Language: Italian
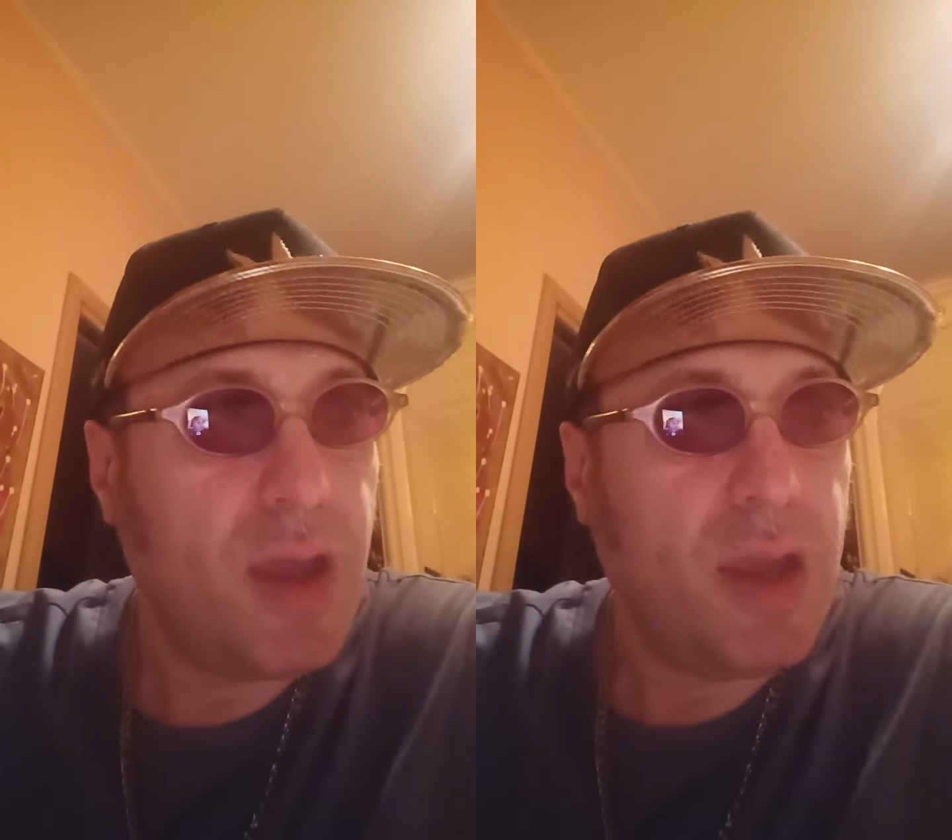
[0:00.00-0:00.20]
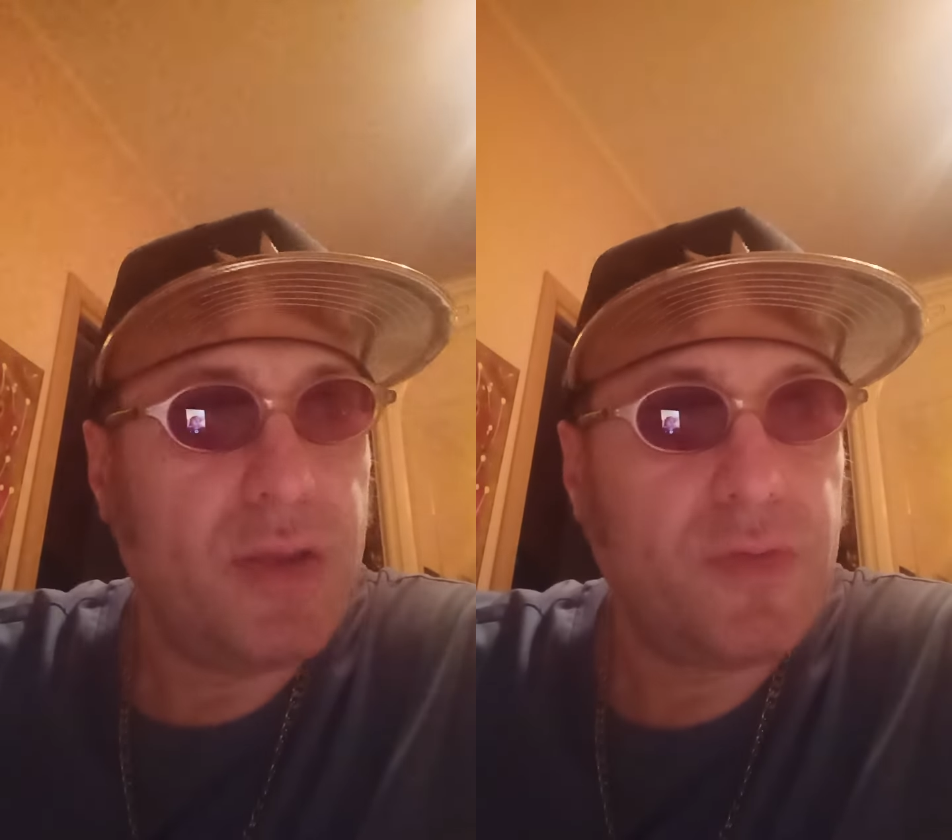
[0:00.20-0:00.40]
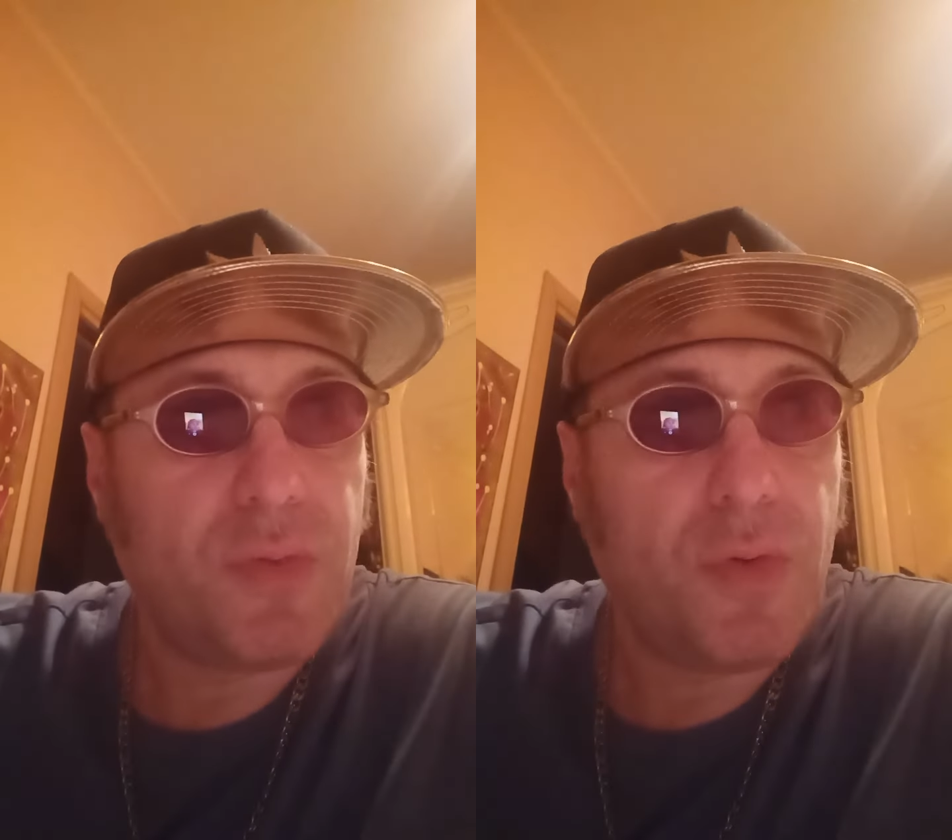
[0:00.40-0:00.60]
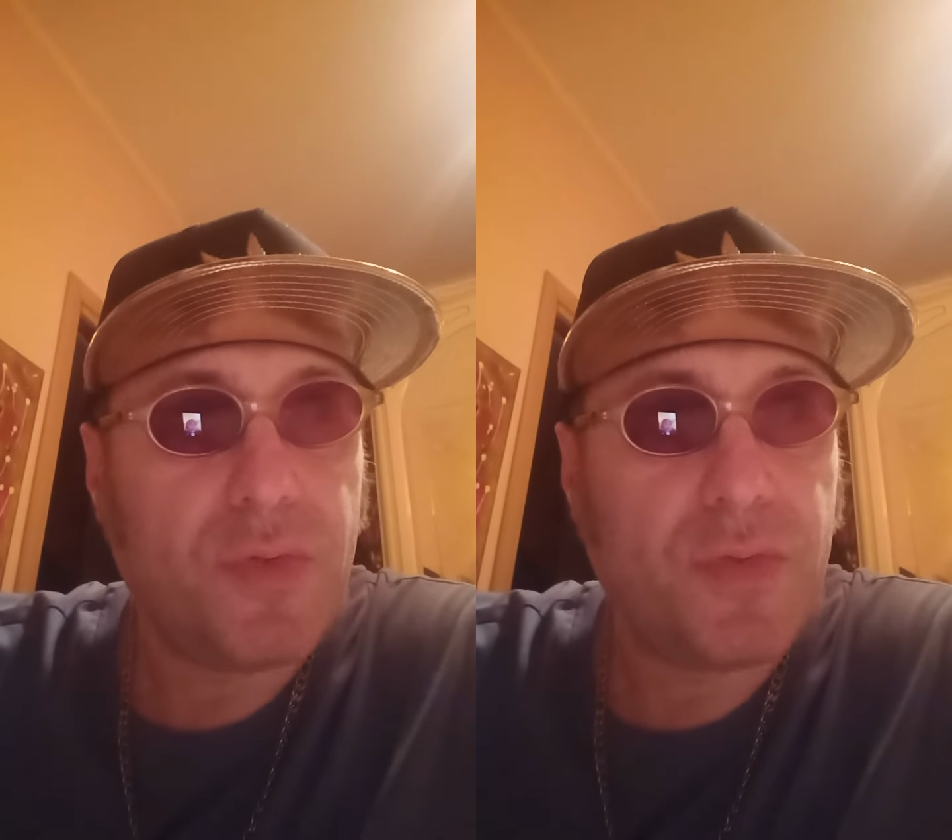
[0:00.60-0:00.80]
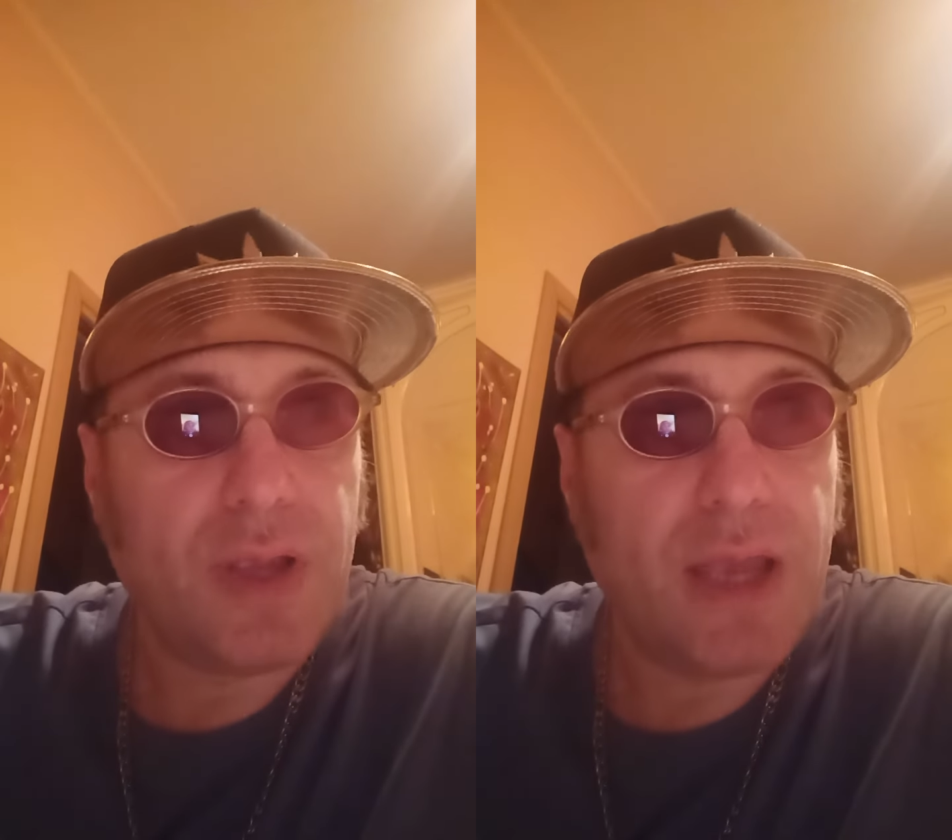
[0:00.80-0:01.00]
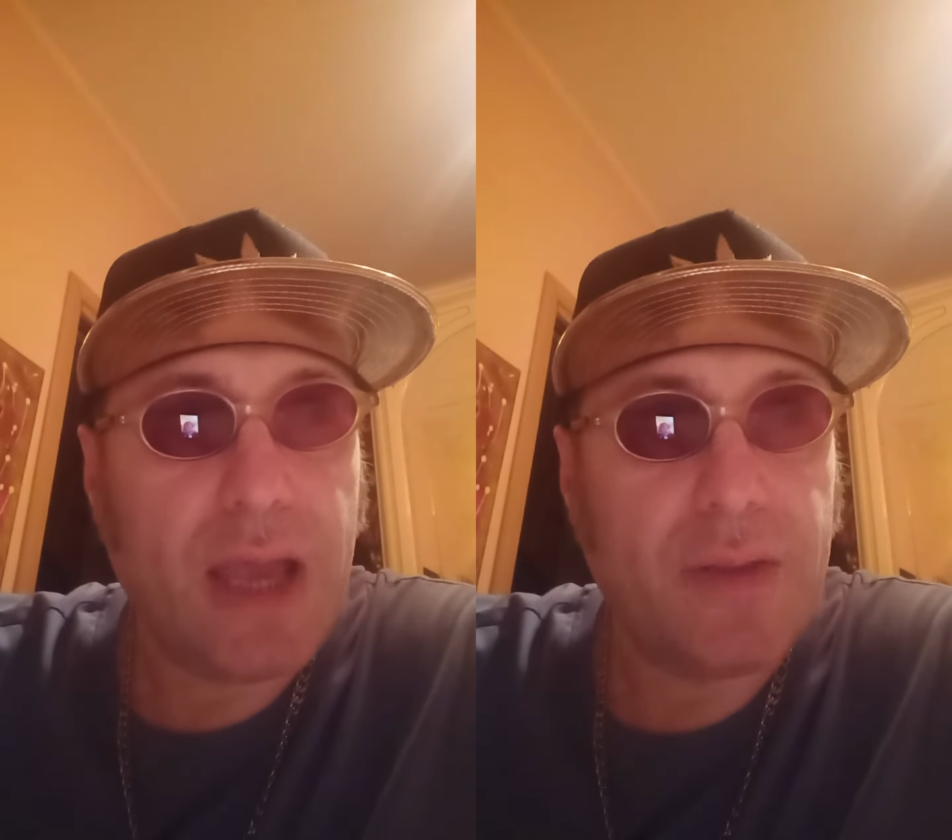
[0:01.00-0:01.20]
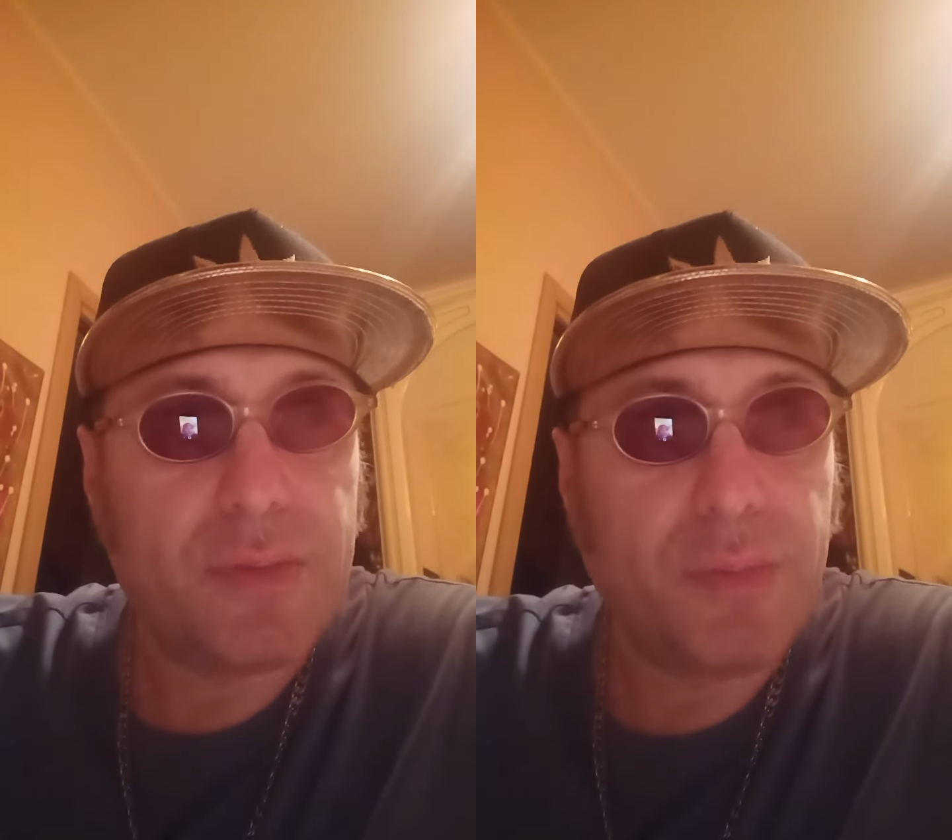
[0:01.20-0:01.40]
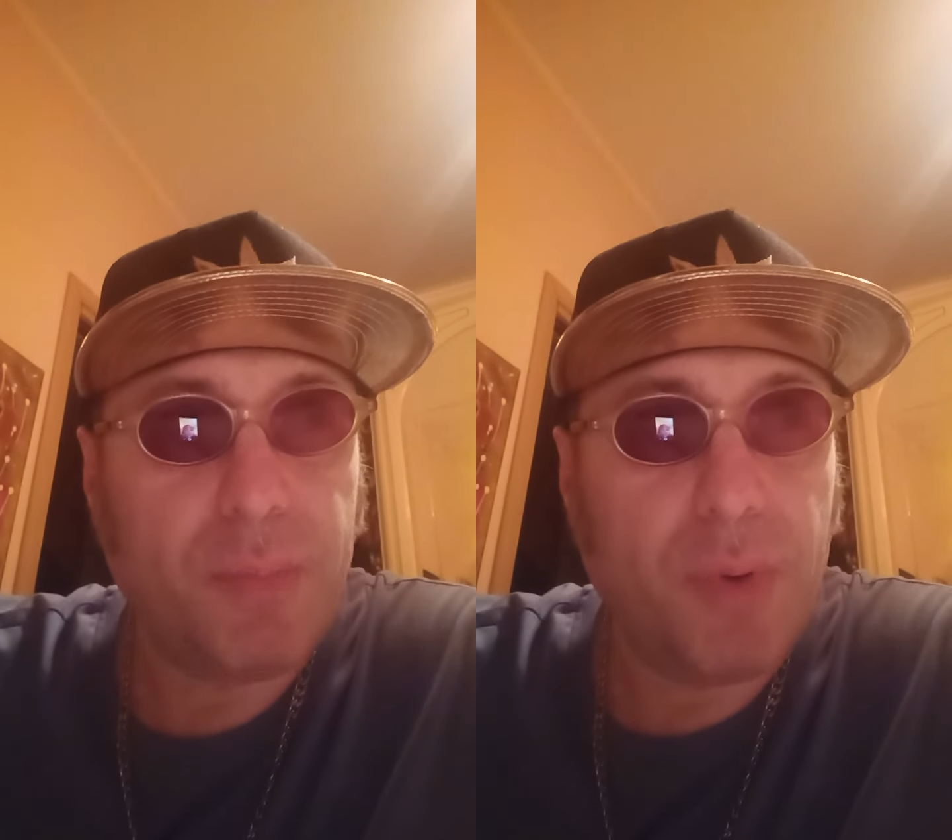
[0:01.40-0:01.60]
il discorso
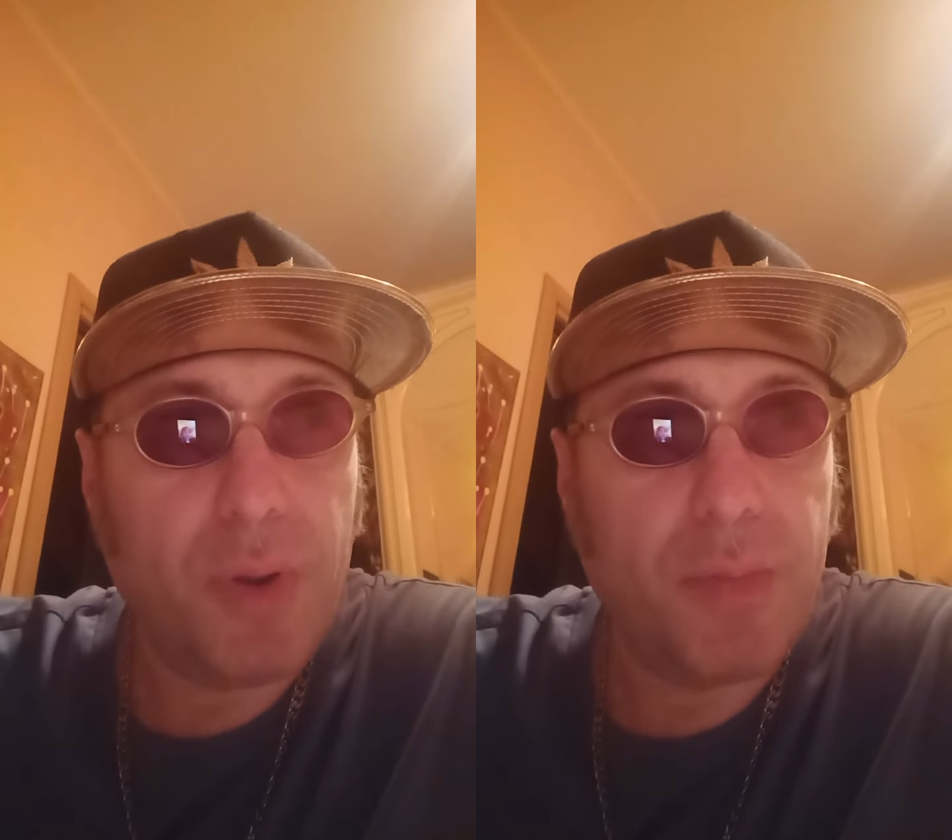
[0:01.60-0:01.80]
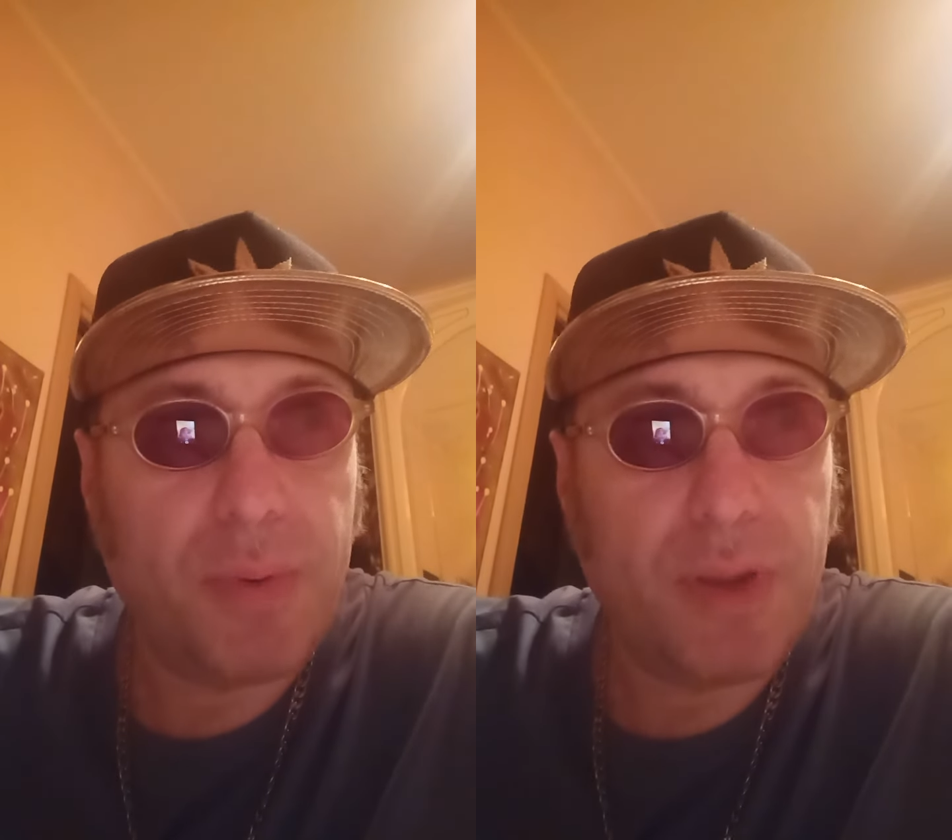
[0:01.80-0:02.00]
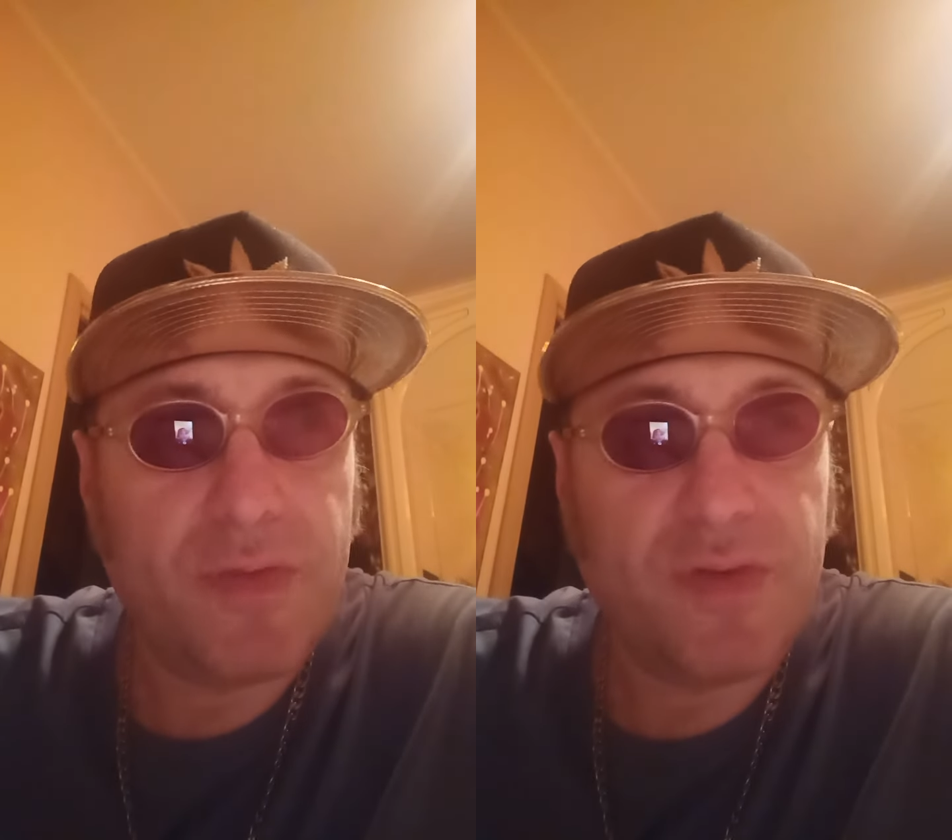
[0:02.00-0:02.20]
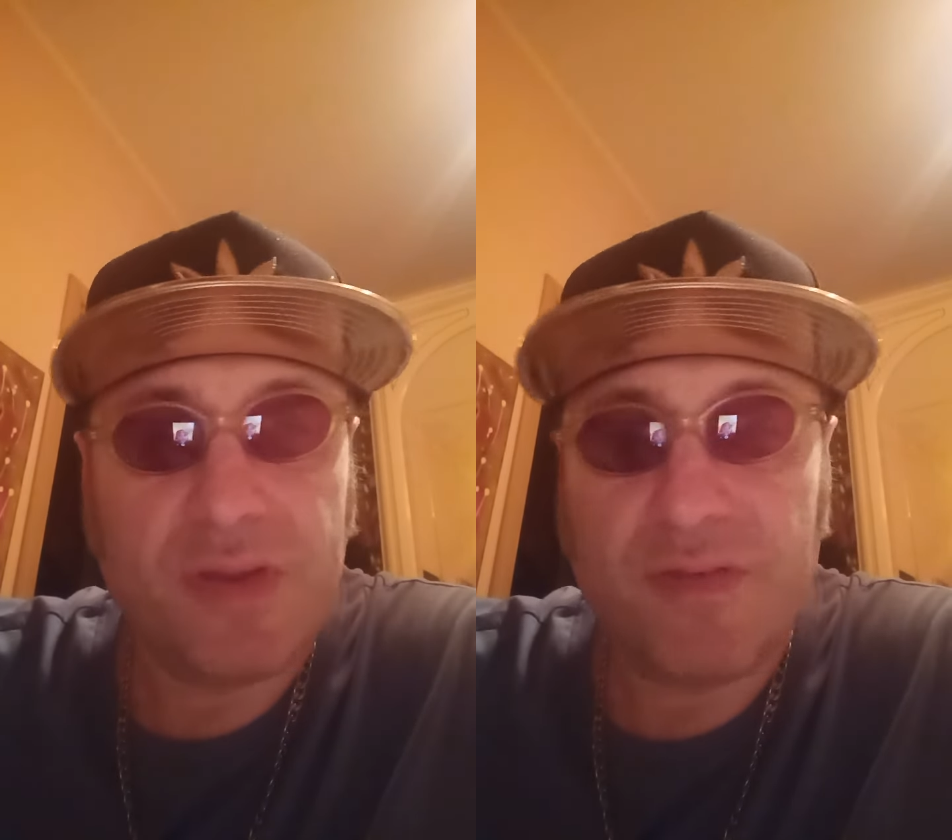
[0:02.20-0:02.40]
legato poi per certi